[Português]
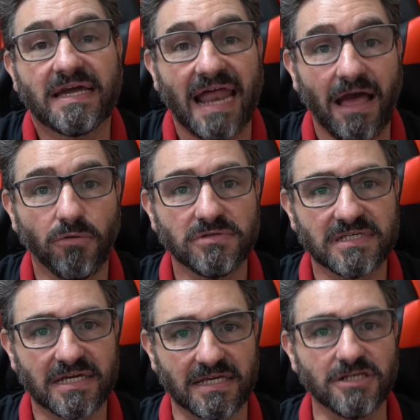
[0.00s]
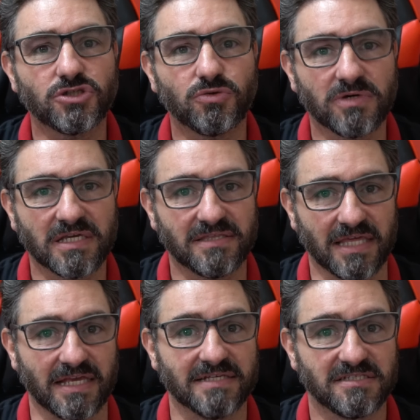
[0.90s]
grau de risco que
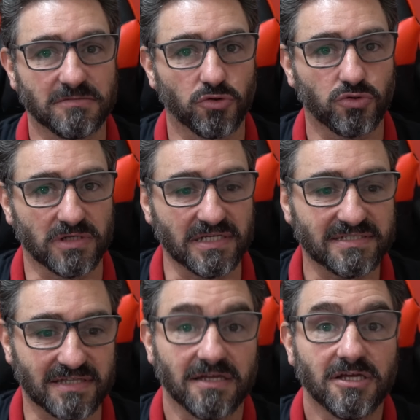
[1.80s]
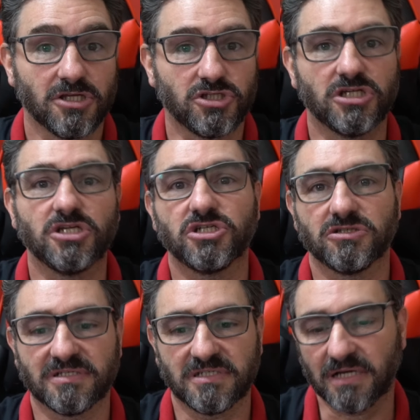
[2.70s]
tem este motorista
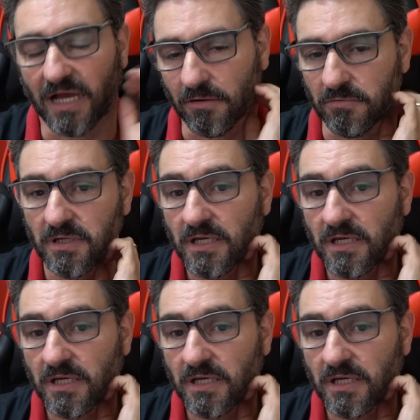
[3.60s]
dirigindo este carro.